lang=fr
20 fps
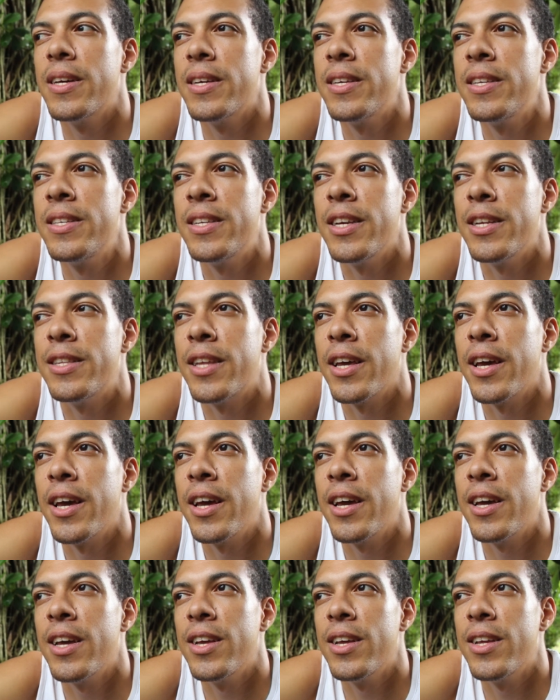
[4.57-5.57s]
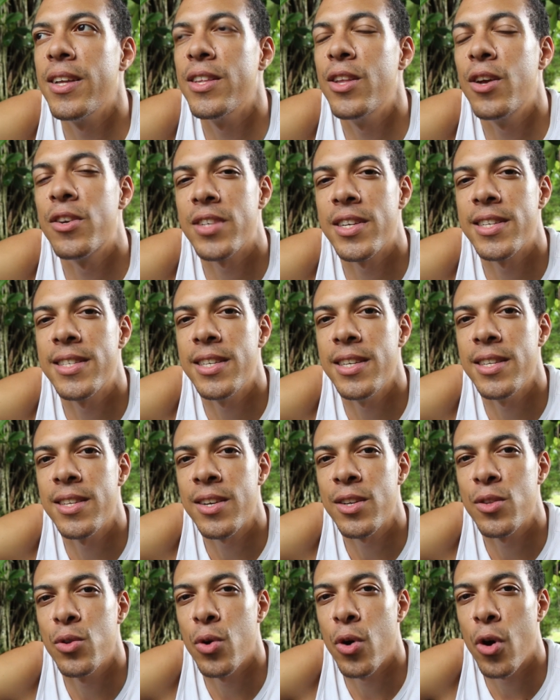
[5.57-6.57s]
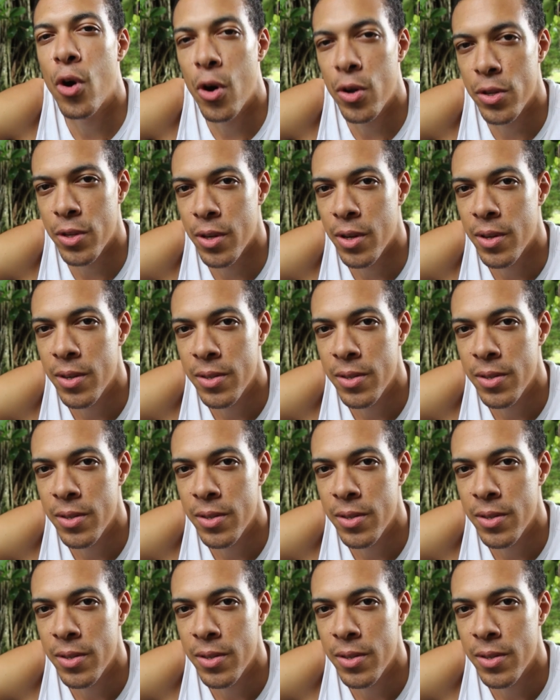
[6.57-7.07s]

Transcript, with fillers: c'était dans un titre de Ron.